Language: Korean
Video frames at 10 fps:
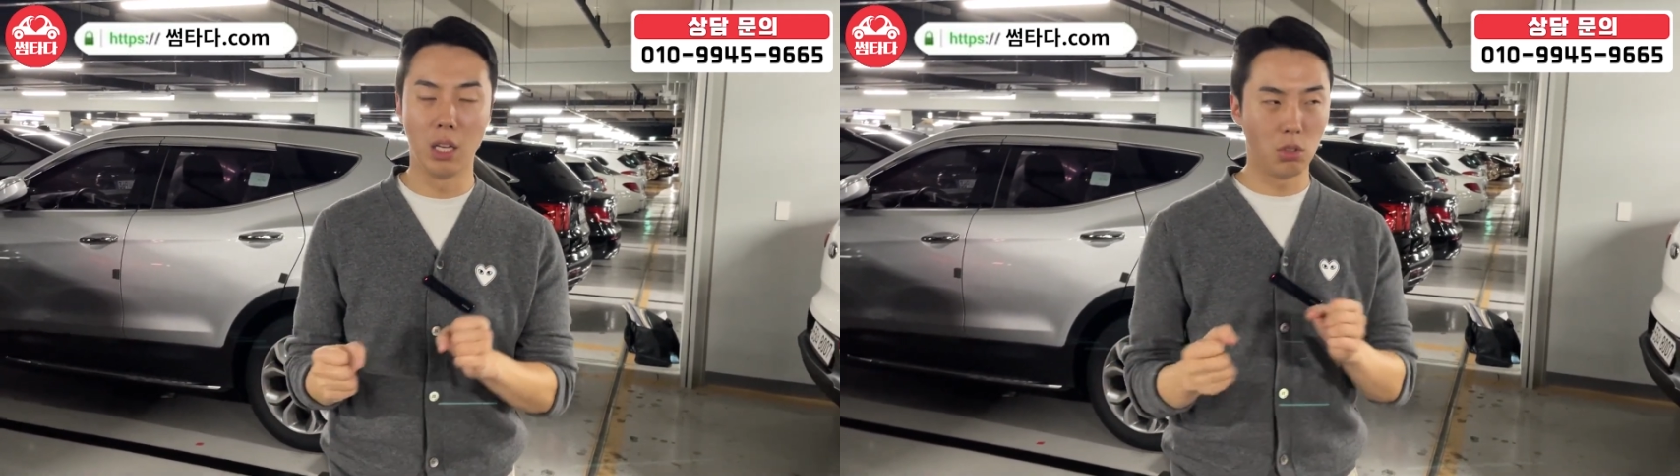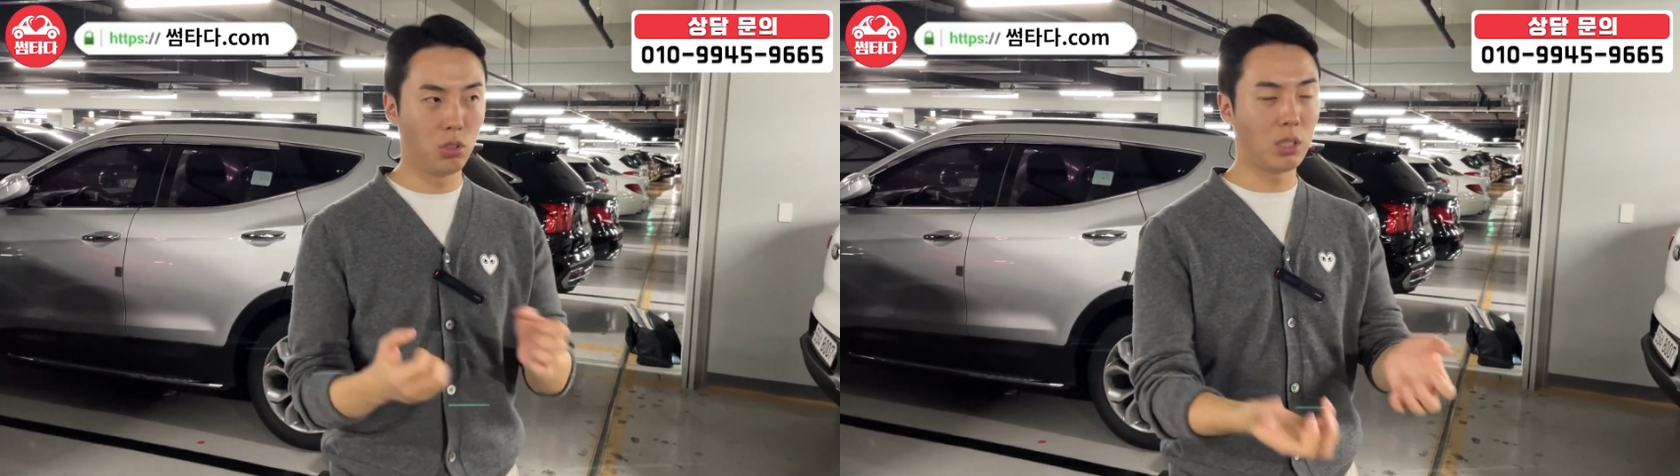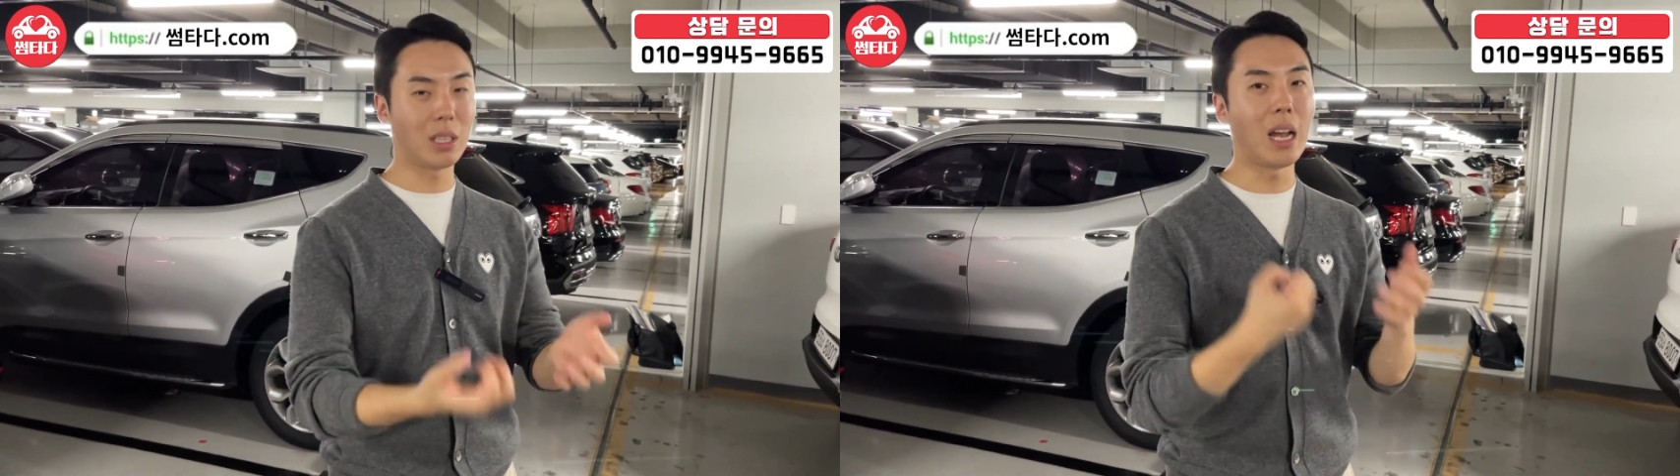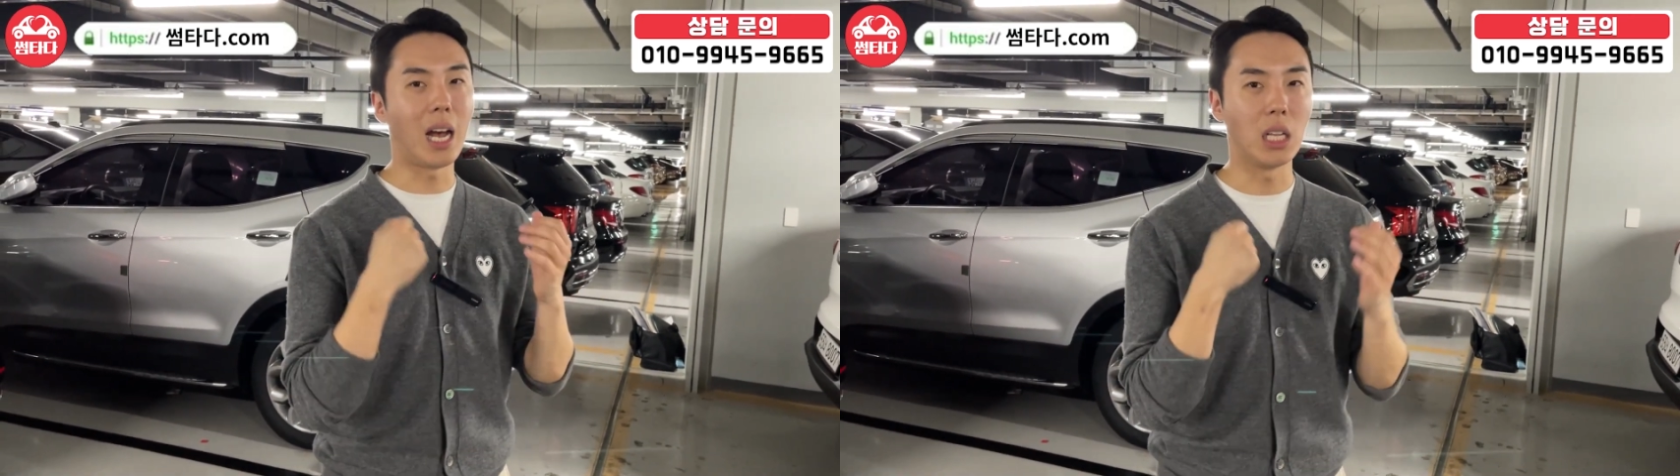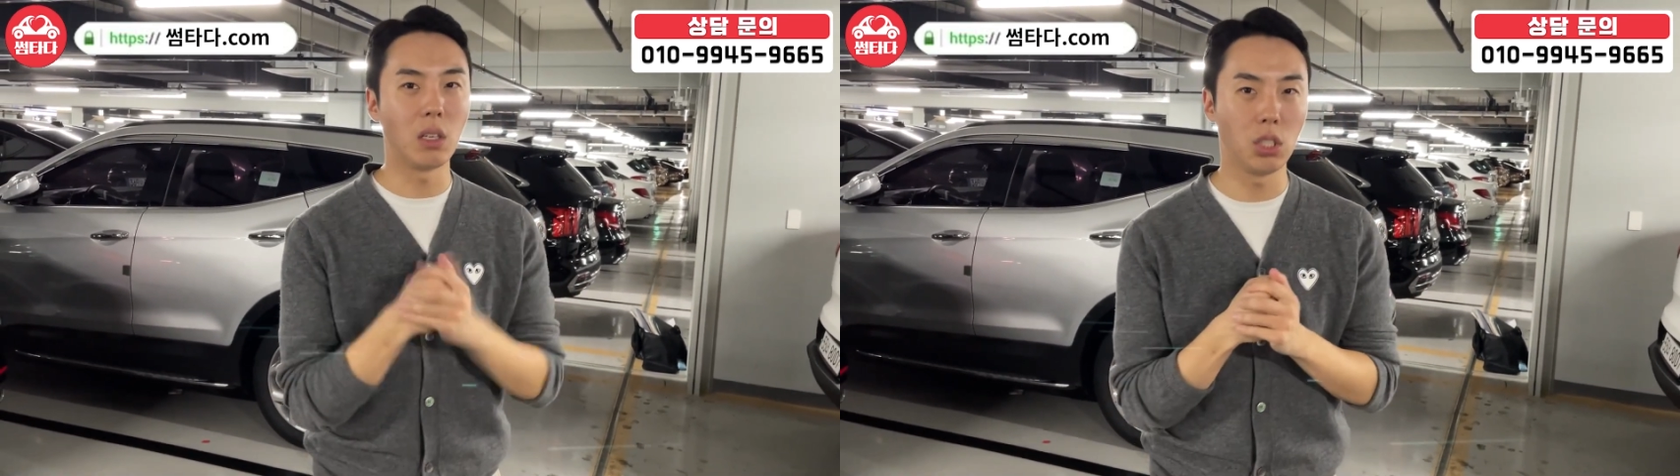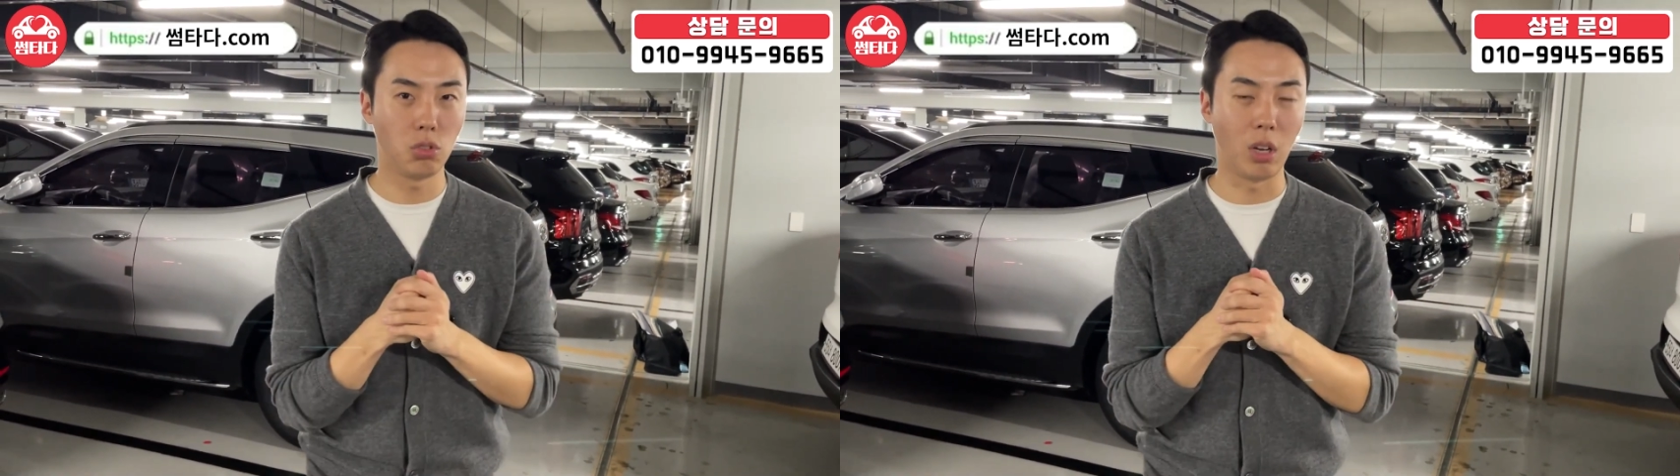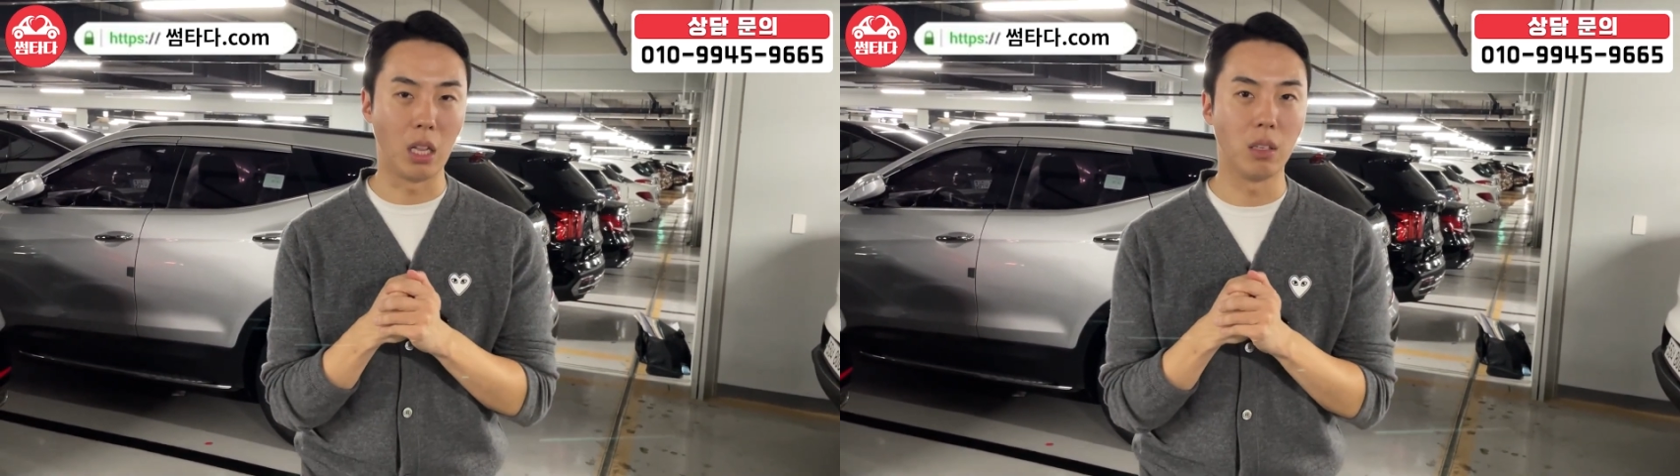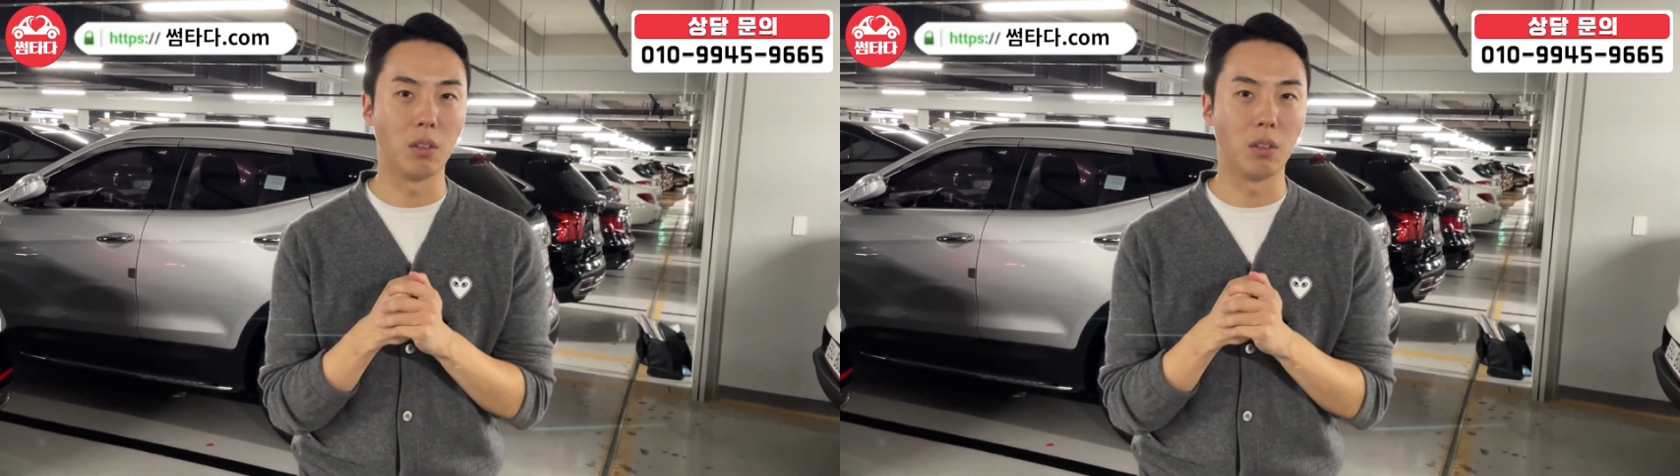그중에서 딱 가져가실 수가 있는